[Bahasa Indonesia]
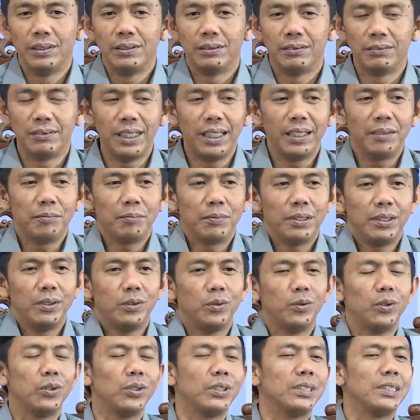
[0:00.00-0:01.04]
Nggih
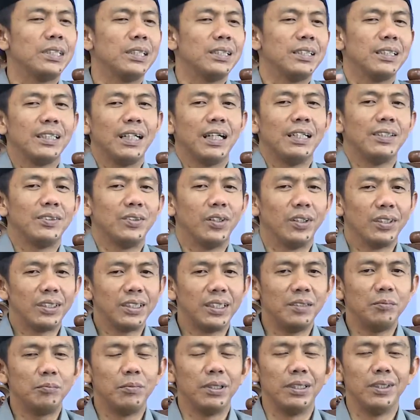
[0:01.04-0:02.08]
menurut jenengan
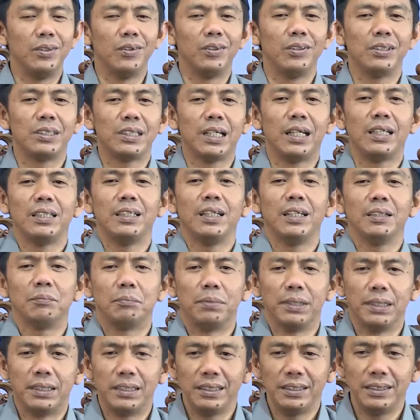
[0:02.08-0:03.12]
ngoten, menurut saya
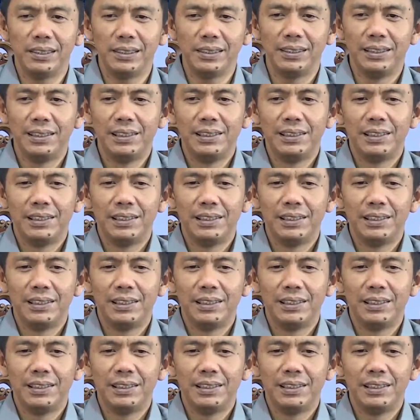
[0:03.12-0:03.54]
begini.